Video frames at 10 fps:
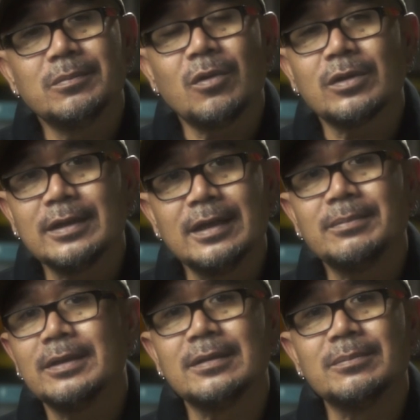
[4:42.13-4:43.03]

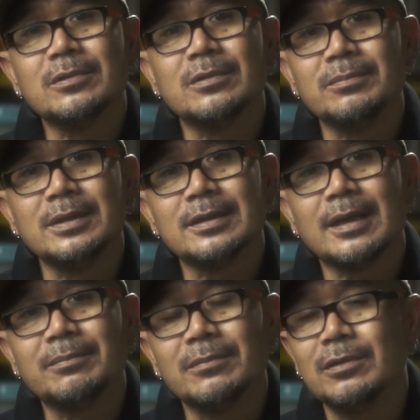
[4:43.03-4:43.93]
organ masih belum
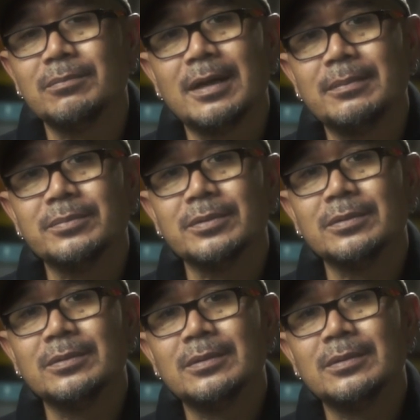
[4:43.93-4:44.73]
bisa belum mampu